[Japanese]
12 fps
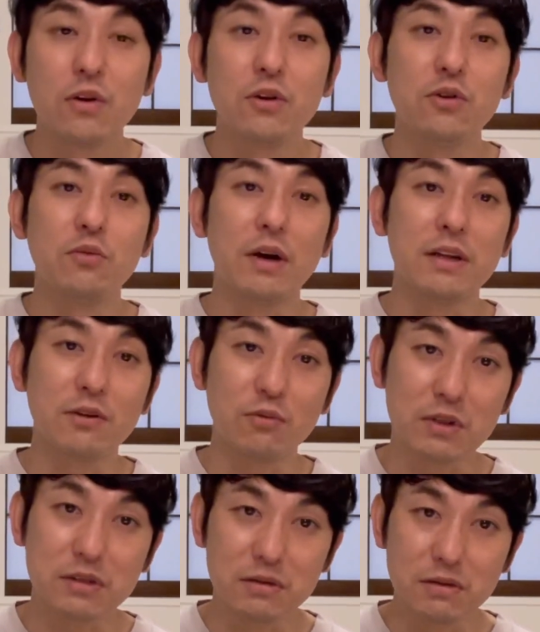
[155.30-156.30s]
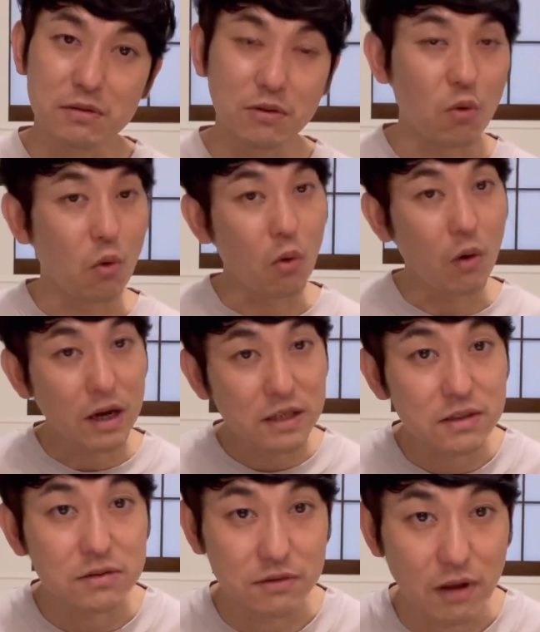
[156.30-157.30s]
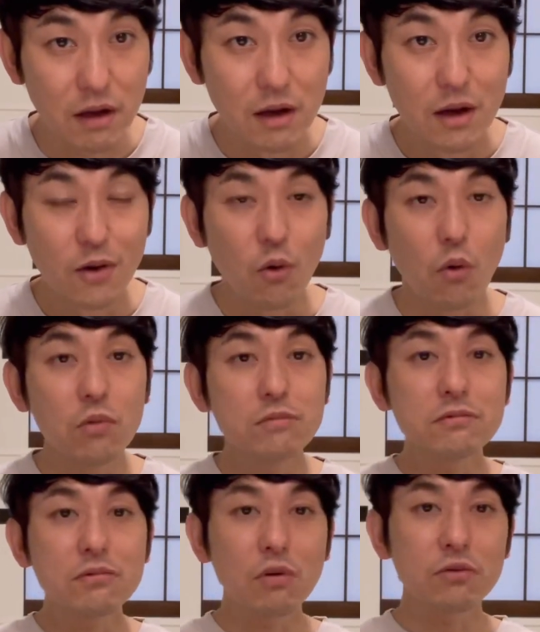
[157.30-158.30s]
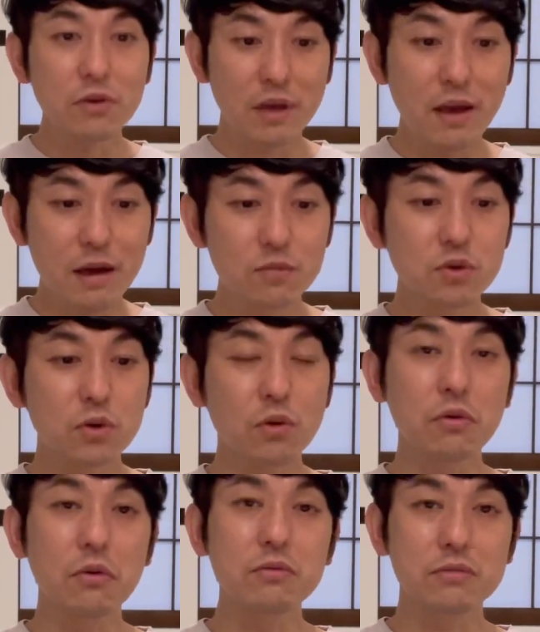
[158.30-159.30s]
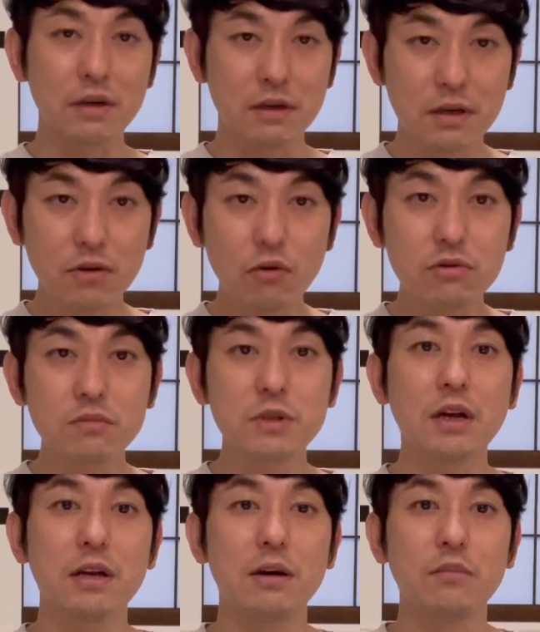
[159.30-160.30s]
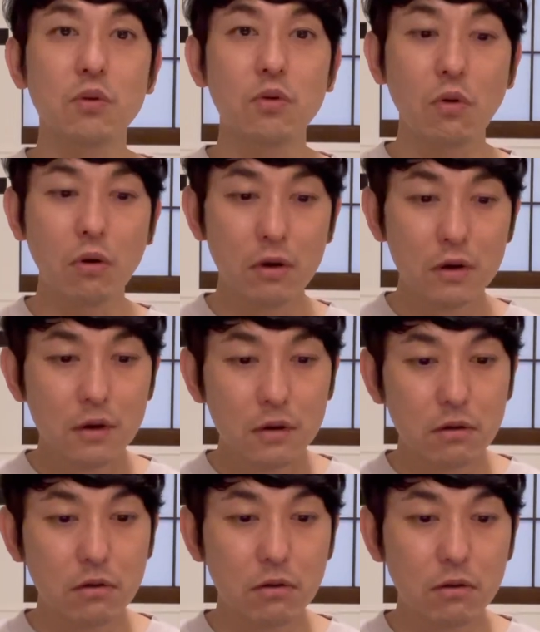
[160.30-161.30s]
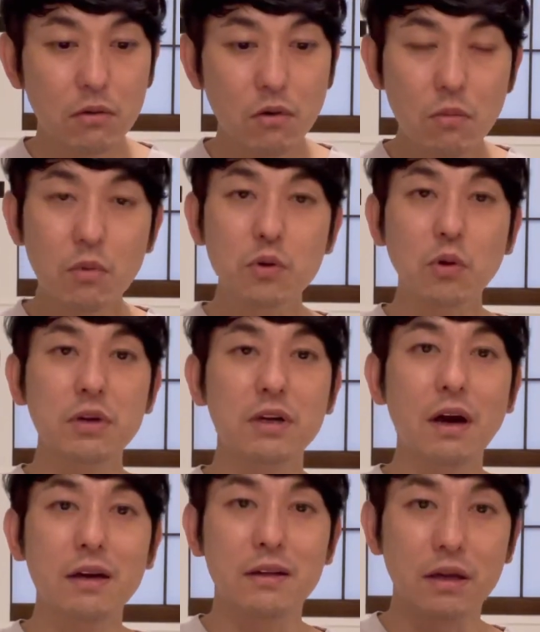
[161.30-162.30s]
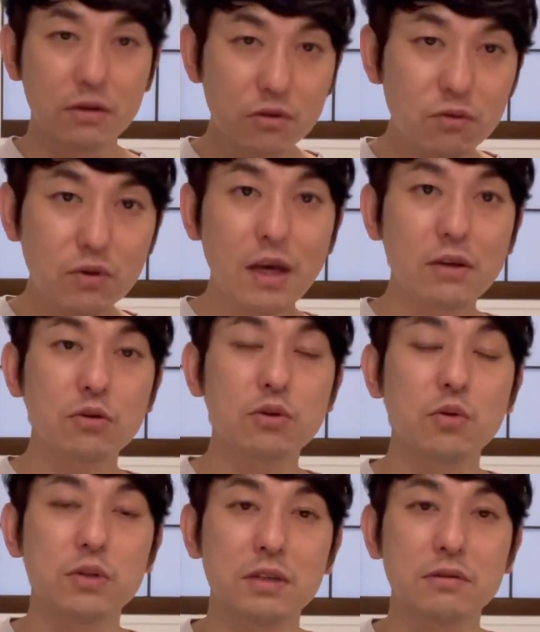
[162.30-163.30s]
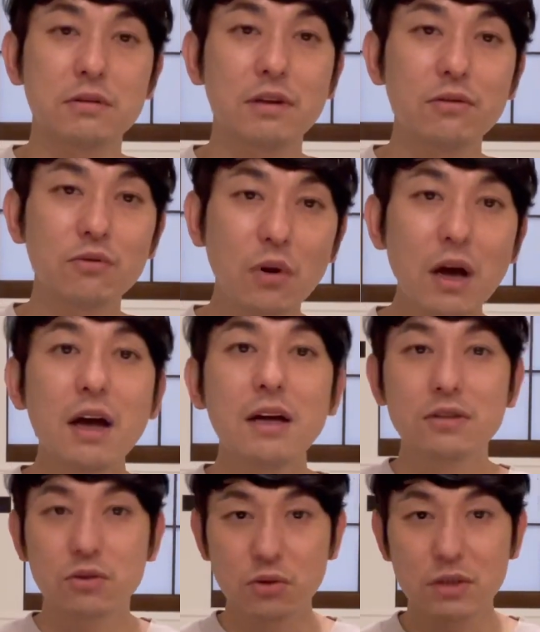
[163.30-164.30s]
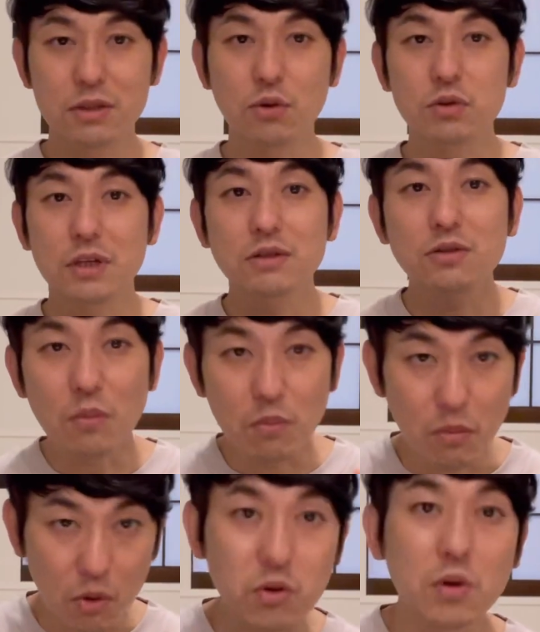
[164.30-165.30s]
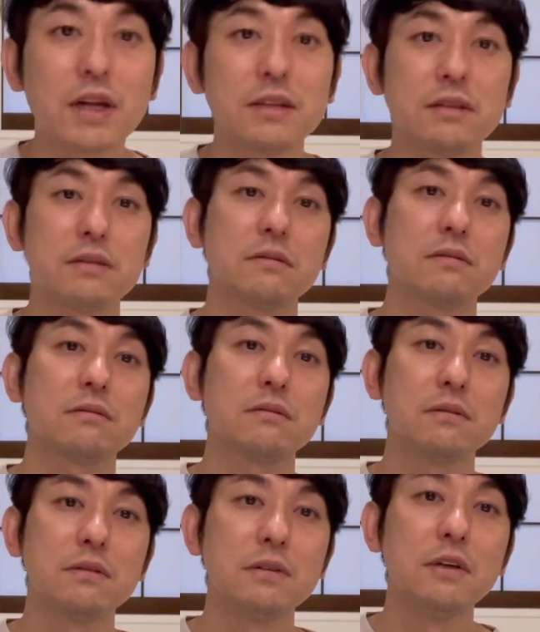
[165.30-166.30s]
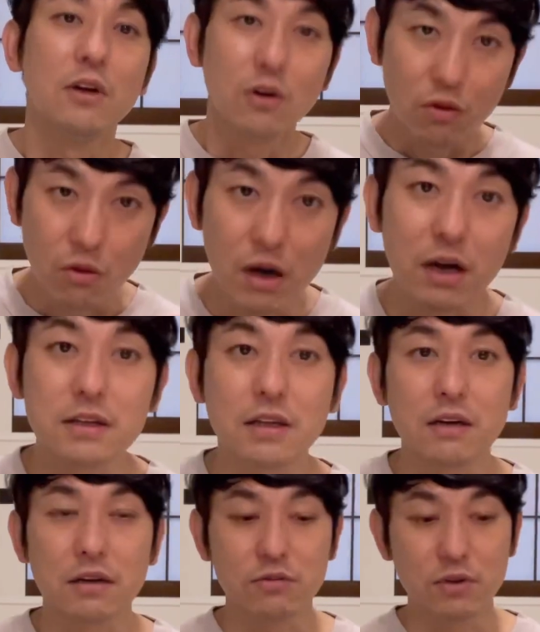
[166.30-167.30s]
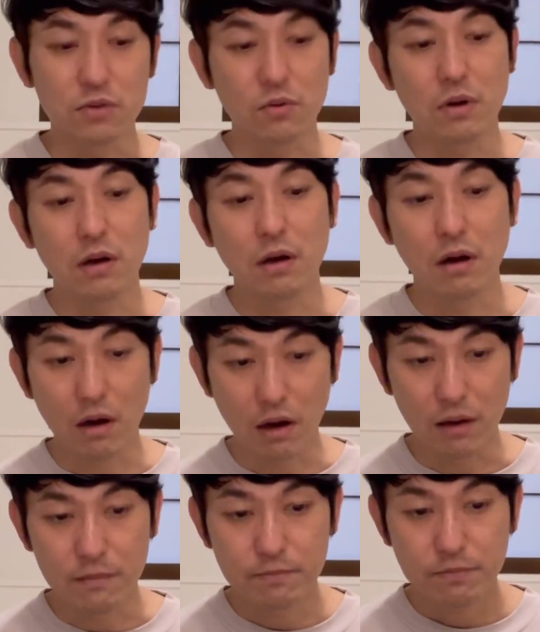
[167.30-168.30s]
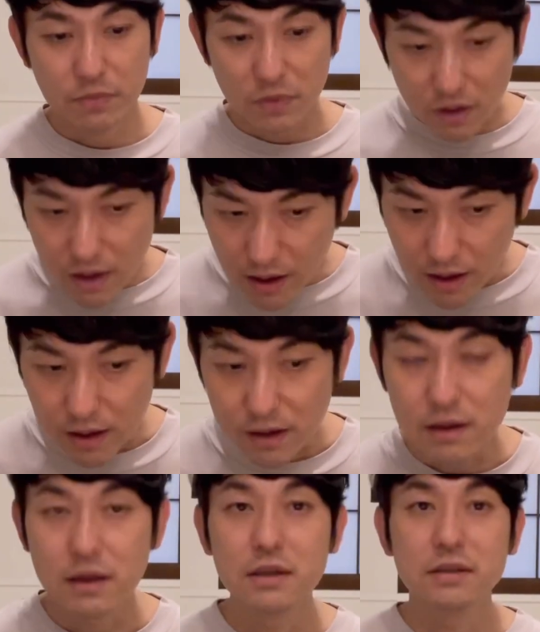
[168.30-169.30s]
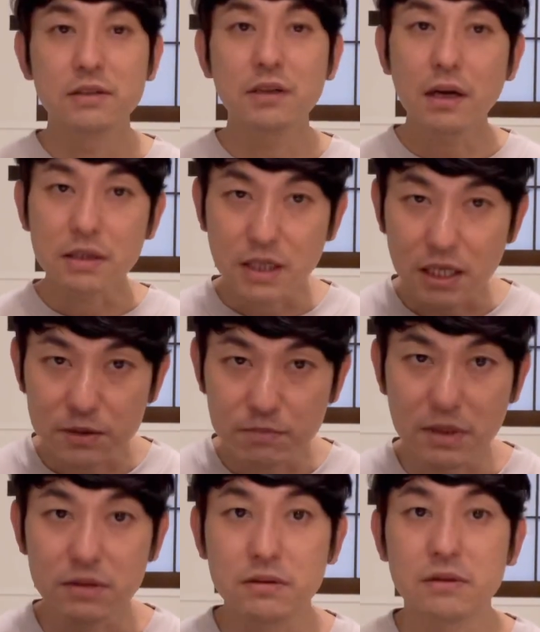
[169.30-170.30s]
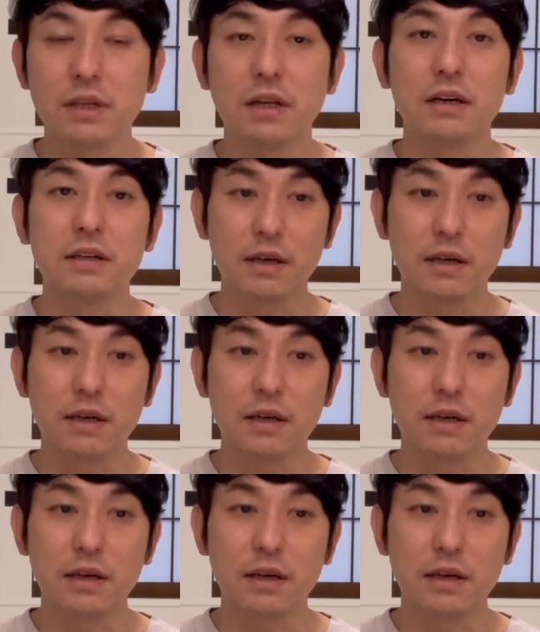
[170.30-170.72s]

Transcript: 言われてるらしいんですね。怖いですね。本当の刑務所の言った記録みたいなものを元に書いたニューゲート小説っていうのが推理小説の元なんです。お分かりいただけるでしょうか。はい。で、じゃあサスペンスって何か。